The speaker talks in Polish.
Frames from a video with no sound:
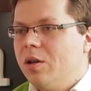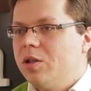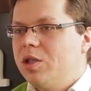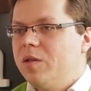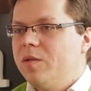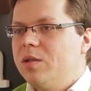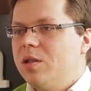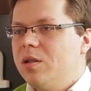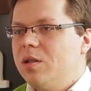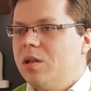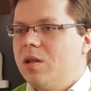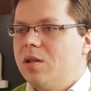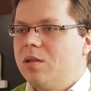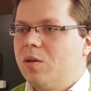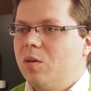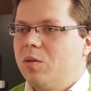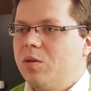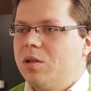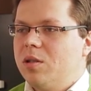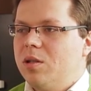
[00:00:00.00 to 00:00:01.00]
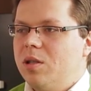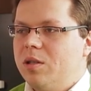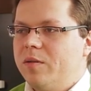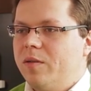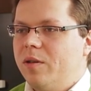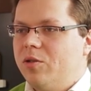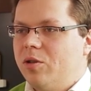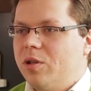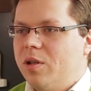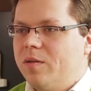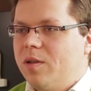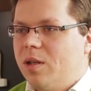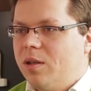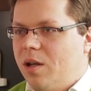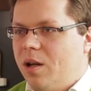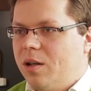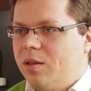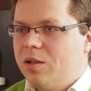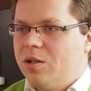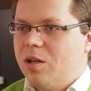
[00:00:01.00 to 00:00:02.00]
Oczywiście nie jest to uczestnictwo liczone w
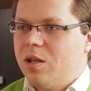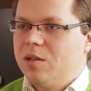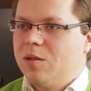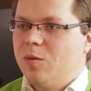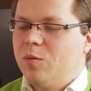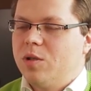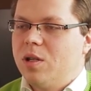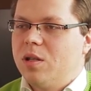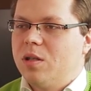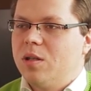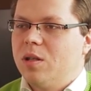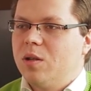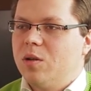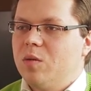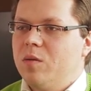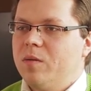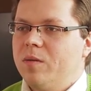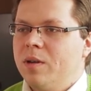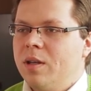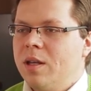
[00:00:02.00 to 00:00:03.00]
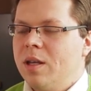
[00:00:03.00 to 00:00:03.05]
setkach tysięcy uczestników,